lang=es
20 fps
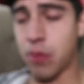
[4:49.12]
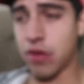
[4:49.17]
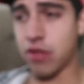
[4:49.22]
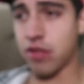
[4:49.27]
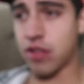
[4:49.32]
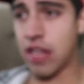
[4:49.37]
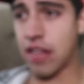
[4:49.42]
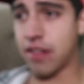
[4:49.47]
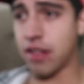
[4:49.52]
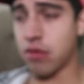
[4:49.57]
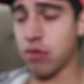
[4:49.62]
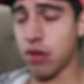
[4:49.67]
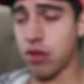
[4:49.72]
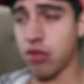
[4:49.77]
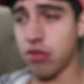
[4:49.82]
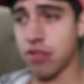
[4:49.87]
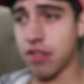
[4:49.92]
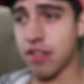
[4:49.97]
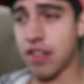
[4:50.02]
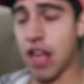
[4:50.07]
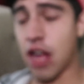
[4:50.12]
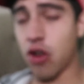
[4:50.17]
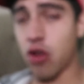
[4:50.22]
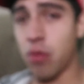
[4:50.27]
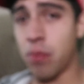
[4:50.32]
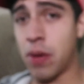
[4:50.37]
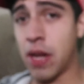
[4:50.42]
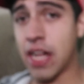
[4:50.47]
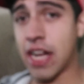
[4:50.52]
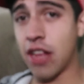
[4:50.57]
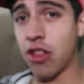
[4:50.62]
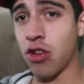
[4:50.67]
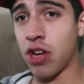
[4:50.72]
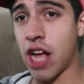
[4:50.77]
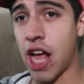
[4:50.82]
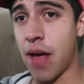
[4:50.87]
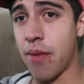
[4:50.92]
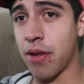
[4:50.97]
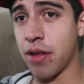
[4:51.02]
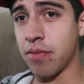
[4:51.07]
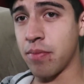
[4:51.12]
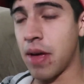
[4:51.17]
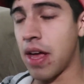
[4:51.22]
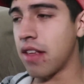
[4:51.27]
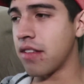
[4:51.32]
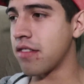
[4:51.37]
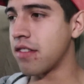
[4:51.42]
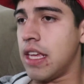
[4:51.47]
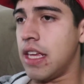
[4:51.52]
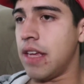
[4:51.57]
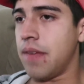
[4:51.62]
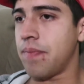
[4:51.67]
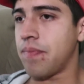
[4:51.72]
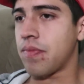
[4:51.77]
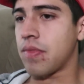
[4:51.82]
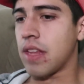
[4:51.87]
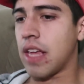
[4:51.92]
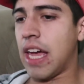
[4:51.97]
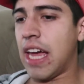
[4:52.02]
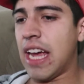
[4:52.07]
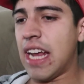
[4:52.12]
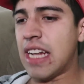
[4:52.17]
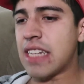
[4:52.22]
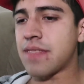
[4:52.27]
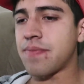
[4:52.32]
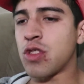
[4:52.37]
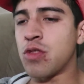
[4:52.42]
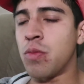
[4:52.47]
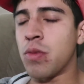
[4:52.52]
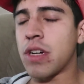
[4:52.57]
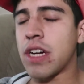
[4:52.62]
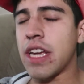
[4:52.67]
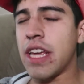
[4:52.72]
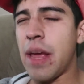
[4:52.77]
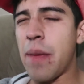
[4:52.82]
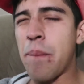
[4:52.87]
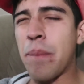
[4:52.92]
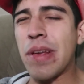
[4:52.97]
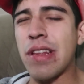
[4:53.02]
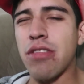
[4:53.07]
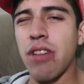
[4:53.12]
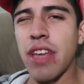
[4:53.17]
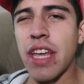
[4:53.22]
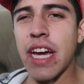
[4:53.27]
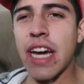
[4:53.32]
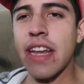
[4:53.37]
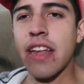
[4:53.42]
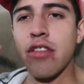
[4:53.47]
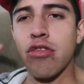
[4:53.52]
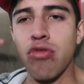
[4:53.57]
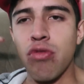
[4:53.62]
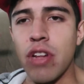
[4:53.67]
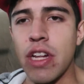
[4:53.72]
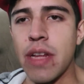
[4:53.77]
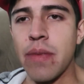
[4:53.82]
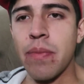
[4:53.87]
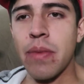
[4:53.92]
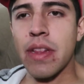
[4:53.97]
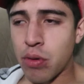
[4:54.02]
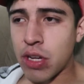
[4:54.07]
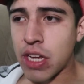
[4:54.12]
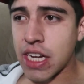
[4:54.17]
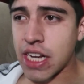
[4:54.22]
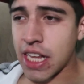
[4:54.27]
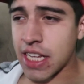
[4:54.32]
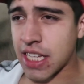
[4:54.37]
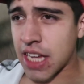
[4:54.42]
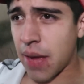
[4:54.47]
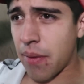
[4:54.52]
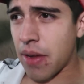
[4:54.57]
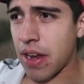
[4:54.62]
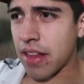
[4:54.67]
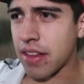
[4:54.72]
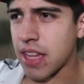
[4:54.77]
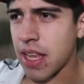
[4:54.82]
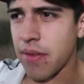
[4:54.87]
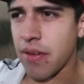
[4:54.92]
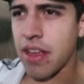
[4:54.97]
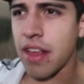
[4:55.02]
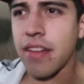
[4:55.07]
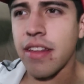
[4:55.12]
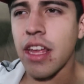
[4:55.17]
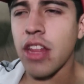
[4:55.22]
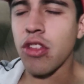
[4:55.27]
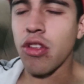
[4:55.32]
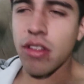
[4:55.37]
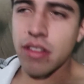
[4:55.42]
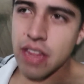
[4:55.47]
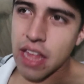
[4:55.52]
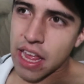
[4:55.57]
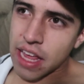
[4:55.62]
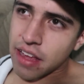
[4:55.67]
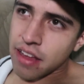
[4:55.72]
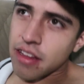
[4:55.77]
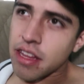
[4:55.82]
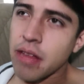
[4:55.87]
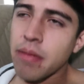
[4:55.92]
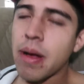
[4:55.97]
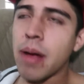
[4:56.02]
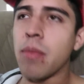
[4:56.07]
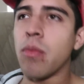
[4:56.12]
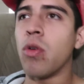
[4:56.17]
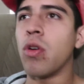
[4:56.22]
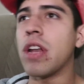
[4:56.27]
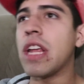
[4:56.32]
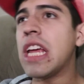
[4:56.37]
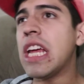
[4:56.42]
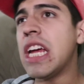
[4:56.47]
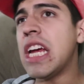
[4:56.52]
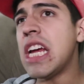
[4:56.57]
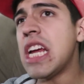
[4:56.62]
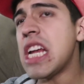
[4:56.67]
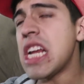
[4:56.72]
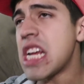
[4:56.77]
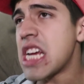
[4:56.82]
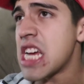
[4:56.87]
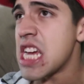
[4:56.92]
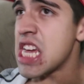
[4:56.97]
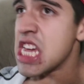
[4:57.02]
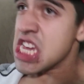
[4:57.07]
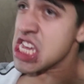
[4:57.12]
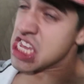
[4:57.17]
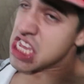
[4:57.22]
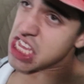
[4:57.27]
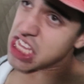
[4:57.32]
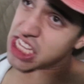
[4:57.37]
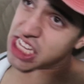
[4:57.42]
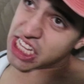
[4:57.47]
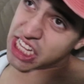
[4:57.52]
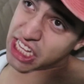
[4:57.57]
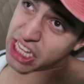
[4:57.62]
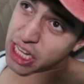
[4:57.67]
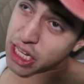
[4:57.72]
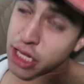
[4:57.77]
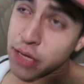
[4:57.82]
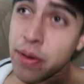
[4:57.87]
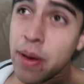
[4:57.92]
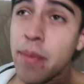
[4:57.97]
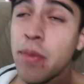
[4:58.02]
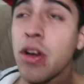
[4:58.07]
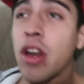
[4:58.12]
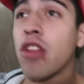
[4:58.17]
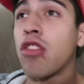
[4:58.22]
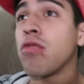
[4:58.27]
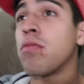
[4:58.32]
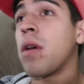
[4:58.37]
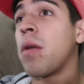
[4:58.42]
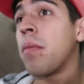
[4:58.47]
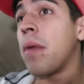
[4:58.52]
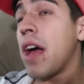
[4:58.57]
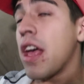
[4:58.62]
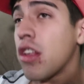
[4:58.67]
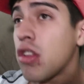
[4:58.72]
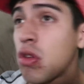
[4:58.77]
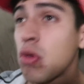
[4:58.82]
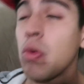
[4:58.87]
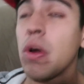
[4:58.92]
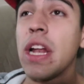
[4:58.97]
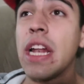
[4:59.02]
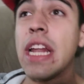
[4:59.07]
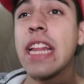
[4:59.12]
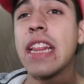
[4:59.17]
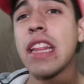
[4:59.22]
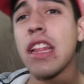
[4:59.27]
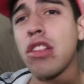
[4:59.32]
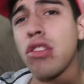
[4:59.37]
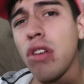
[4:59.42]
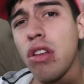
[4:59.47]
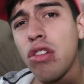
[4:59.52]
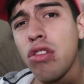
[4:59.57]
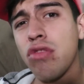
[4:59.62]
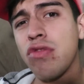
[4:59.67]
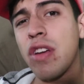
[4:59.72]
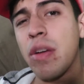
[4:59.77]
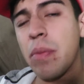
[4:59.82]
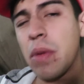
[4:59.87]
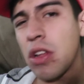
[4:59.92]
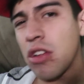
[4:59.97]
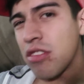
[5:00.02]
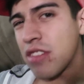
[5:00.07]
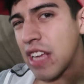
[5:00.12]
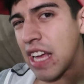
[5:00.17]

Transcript: pues la situación se estaba complicando cada vez más y él como que ya empezó a llegar a su límite. Porque la chava le estaba diciendo hasta de que se iba a morir, y que, que se iba a morir su mamá y su abuelita y toda su familia. O